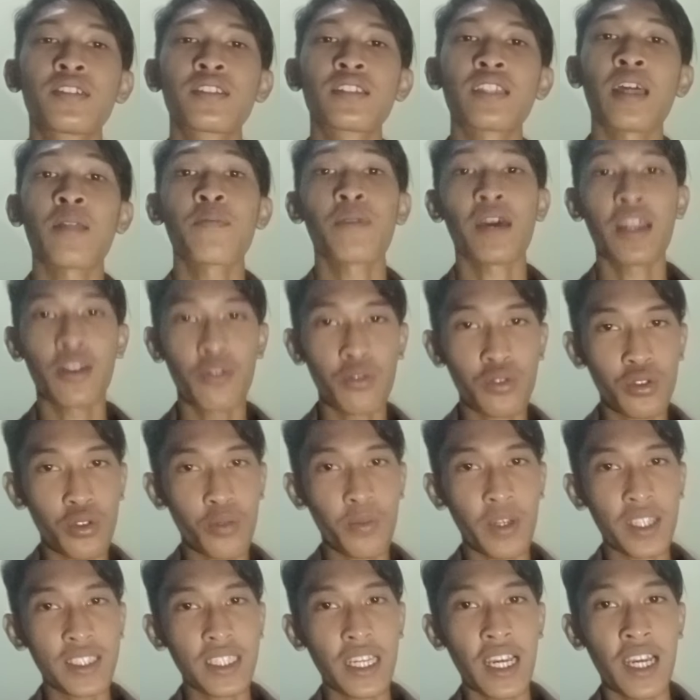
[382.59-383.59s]
tanpa ada unsur
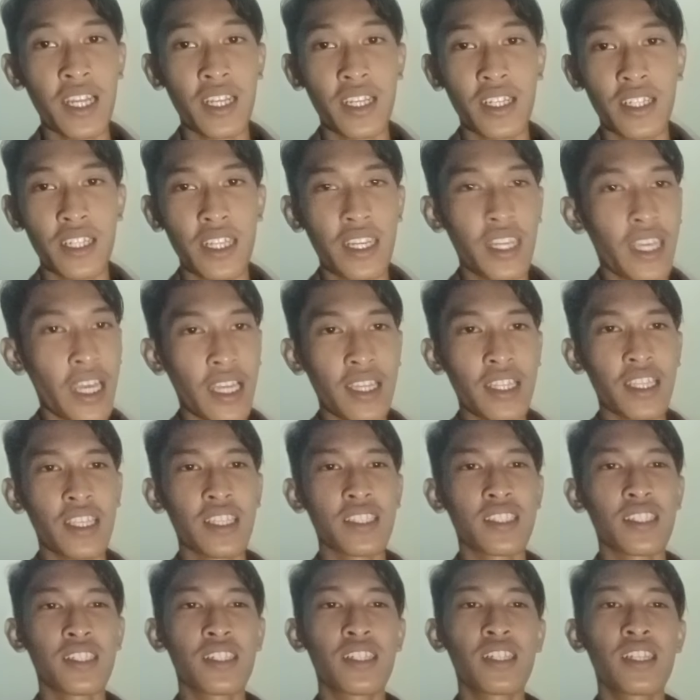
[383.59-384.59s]
paksaan dari
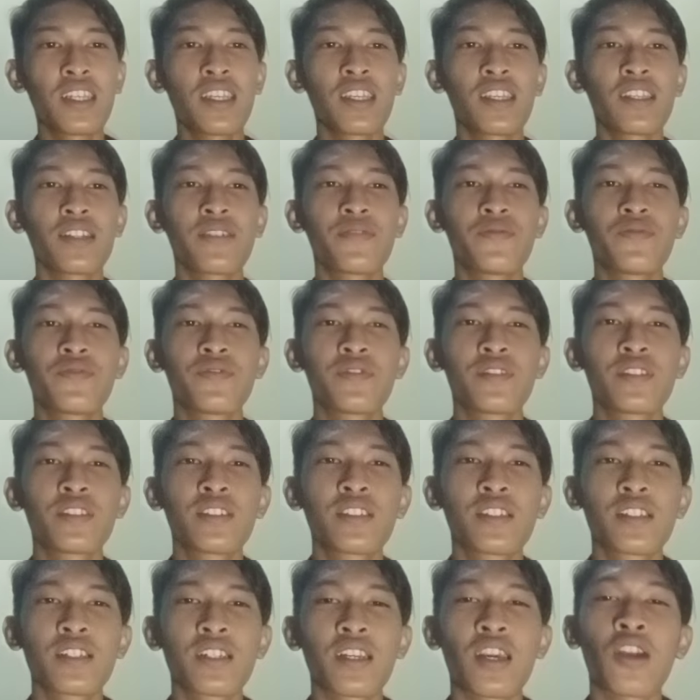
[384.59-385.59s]
hatinya sendiri
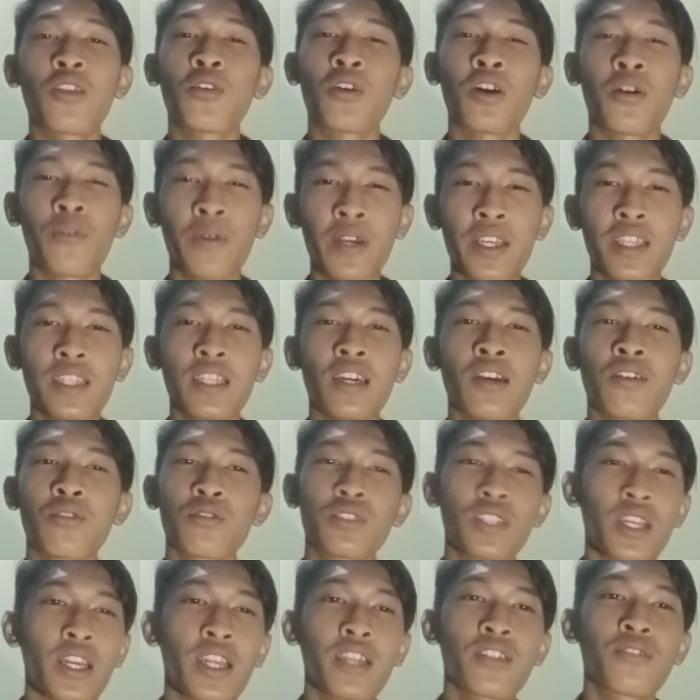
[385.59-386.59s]
kalau kawa kita
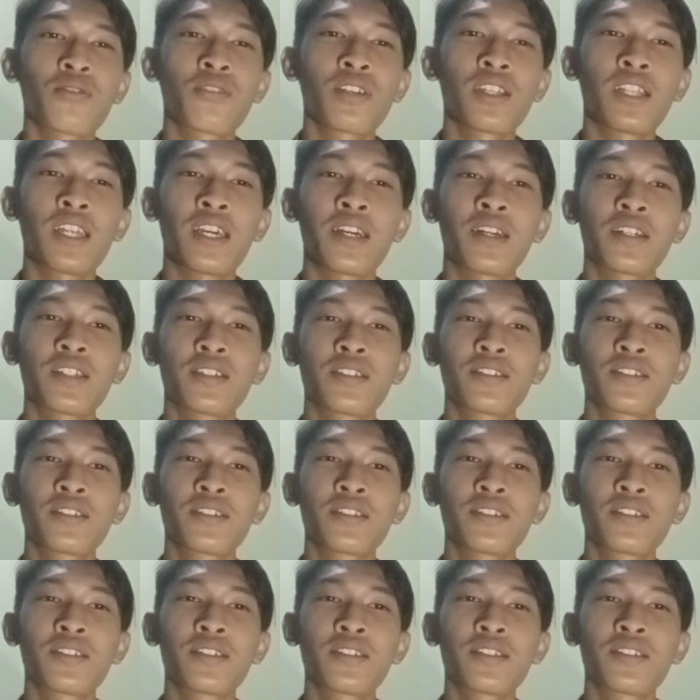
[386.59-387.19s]
harus kayak itu lah